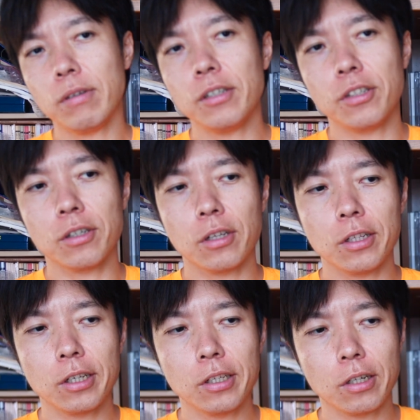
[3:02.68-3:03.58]
い悪いじゃなくて
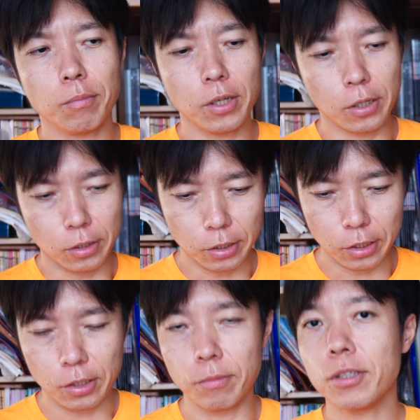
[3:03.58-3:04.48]
与えられたらまあ
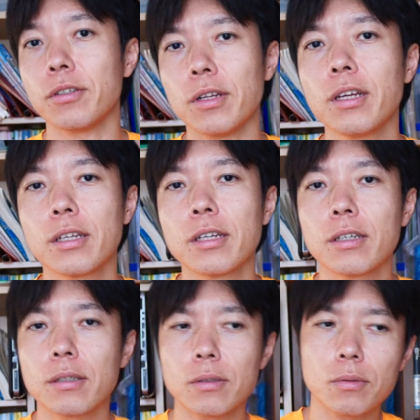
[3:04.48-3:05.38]
やっちゃいますよね。
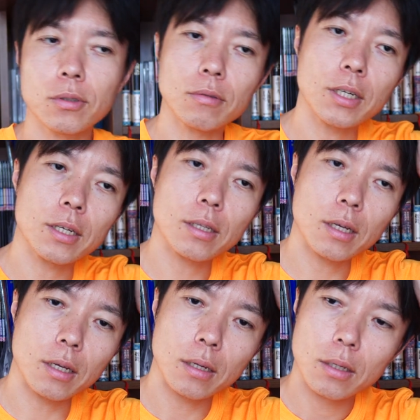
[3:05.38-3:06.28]
というわけ
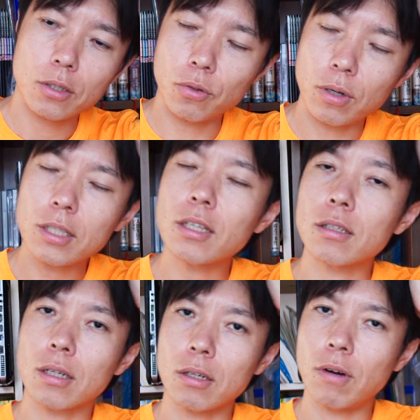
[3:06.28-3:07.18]
で、小学生で
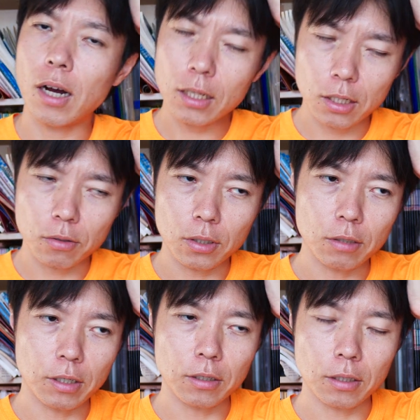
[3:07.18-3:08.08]
すからね、分かんないですよ、い
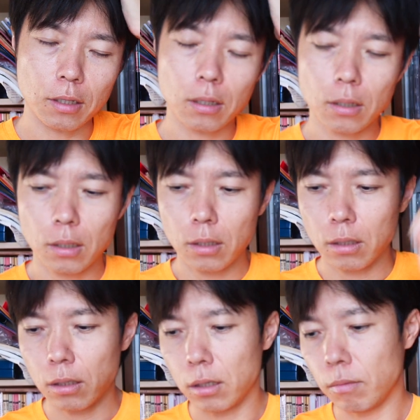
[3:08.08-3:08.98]
い悪いなんて。
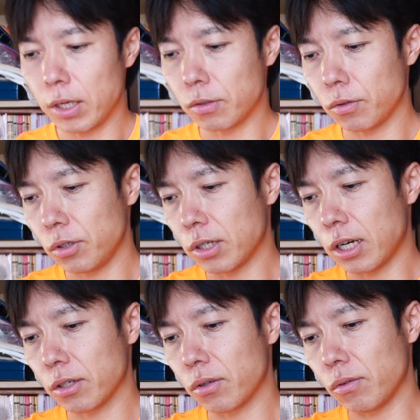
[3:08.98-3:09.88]
えー、まあ、そういう
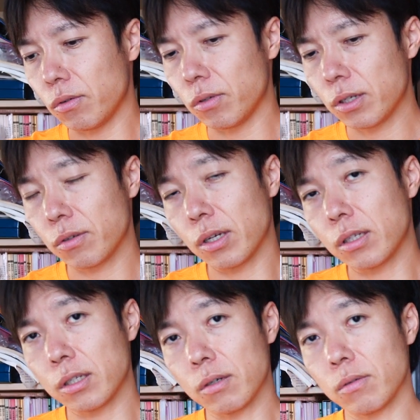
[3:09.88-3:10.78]
環境で育っ
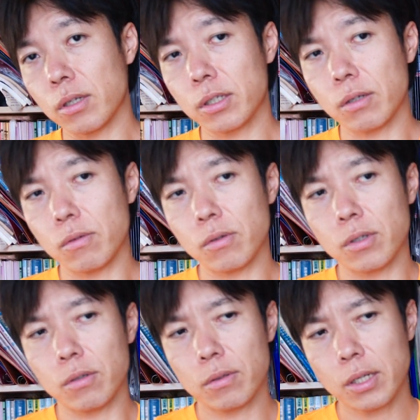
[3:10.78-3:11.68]
てきた子たちが多い
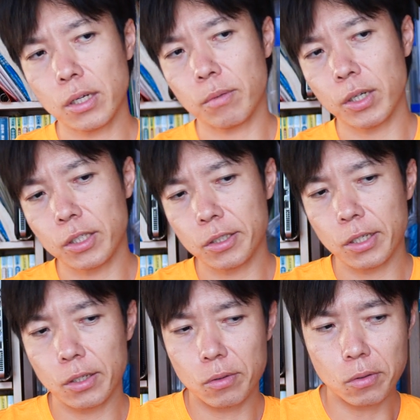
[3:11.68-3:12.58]
ので、まあ、自
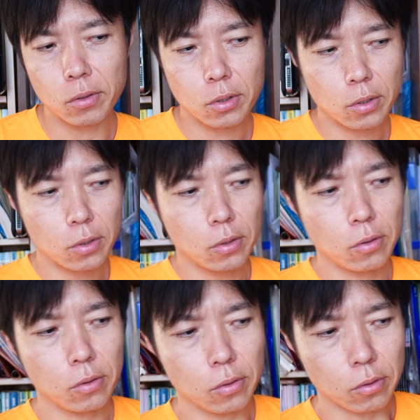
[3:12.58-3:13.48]
然と。
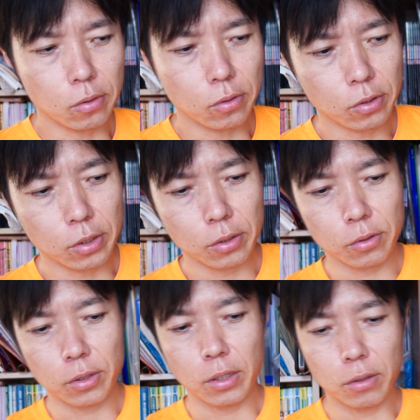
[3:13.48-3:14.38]
自悪
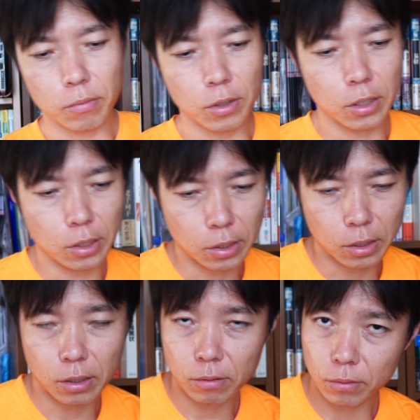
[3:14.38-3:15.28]
受験組の家庭に
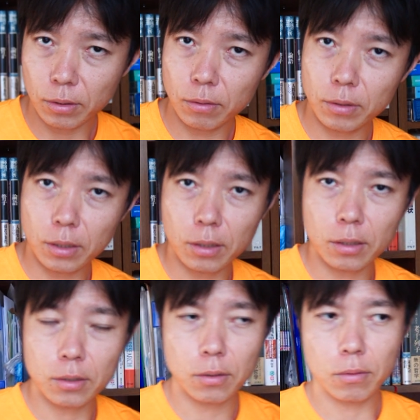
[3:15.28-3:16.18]
関わることが多いわけな
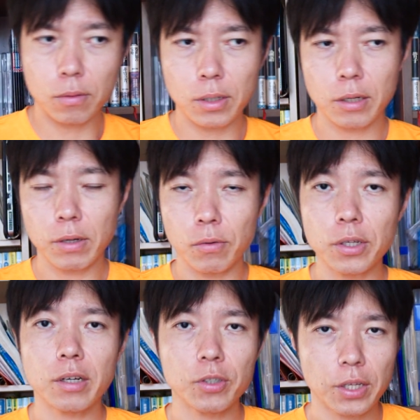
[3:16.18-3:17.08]
んですけど今回は
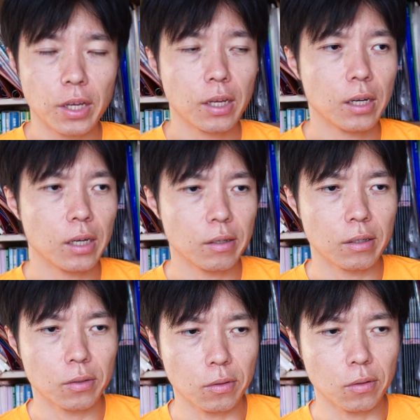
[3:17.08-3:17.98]
親向けあるい
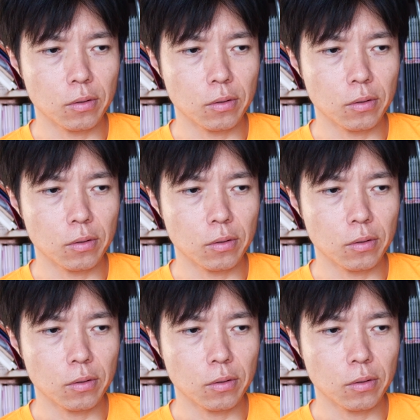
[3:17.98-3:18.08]
はその